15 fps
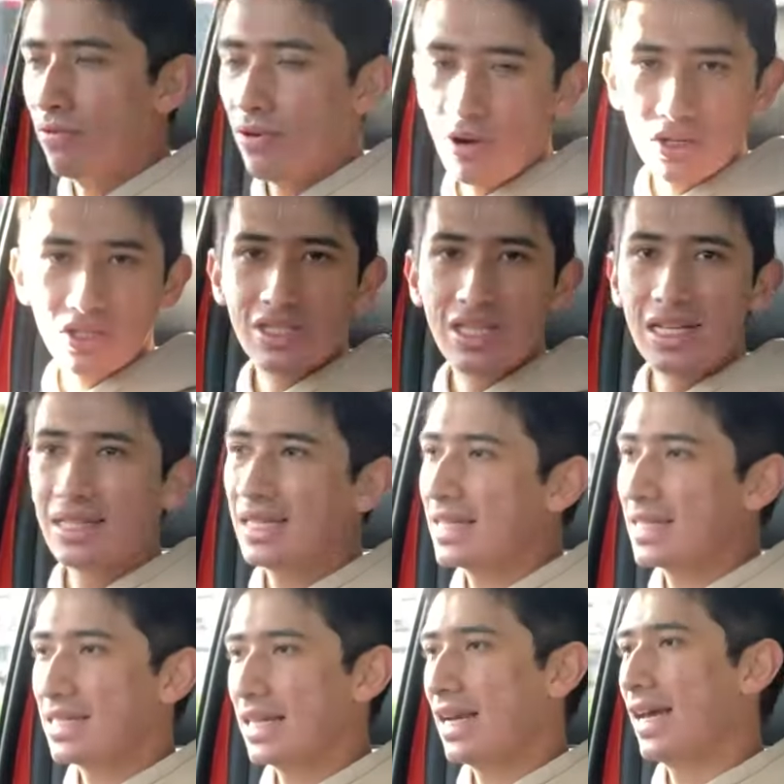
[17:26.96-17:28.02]
Fox de
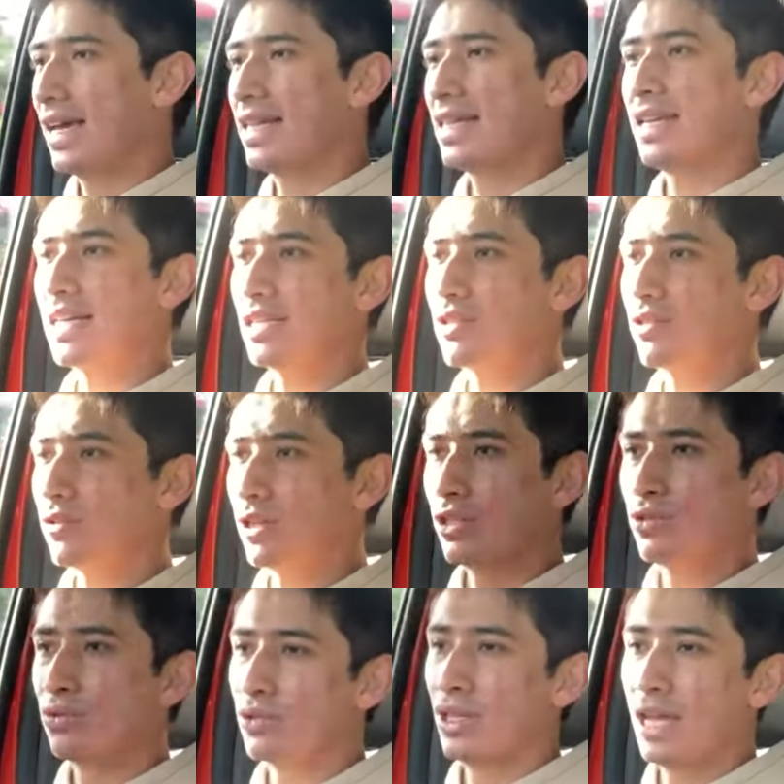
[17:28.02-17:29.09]
tercera generación es
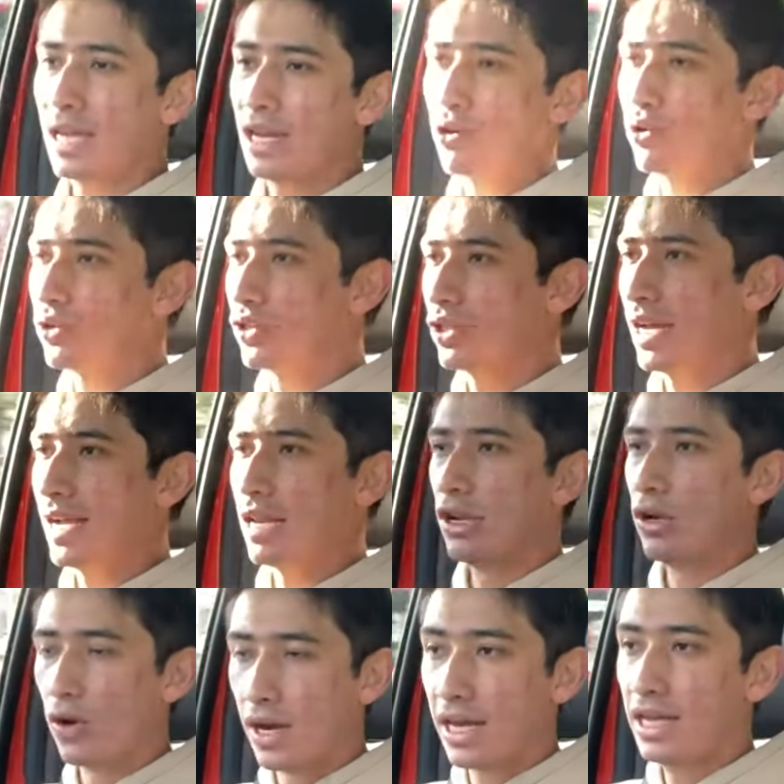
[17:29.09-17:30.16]
una cosa
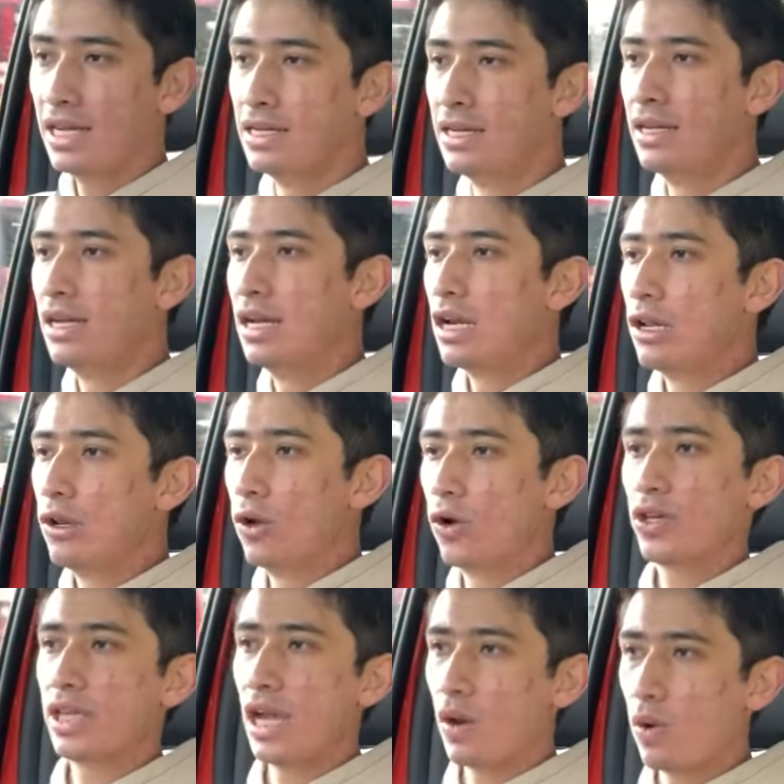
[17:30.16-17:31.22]
loca lo
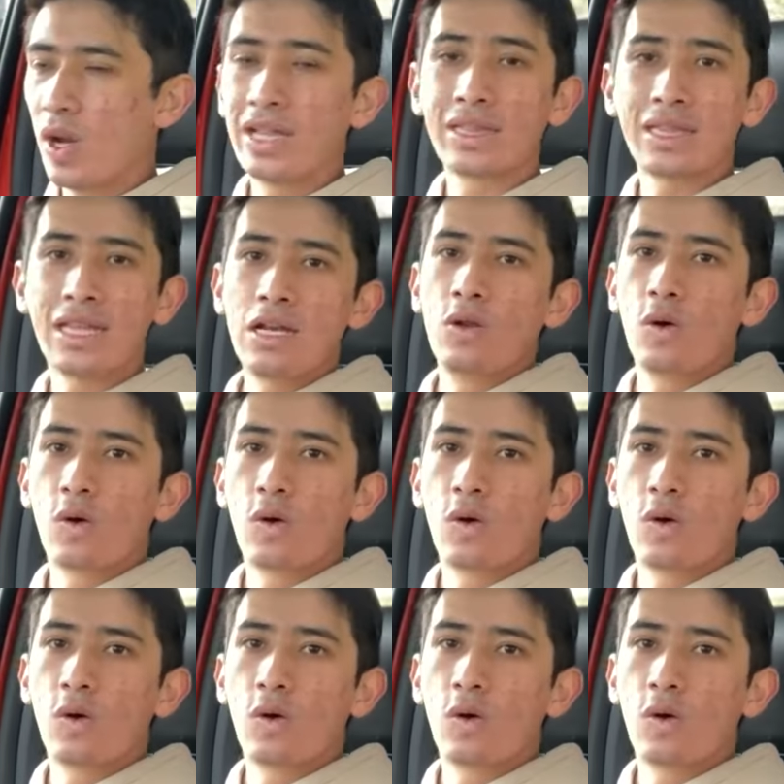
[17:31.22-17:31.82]
que aguanta, lo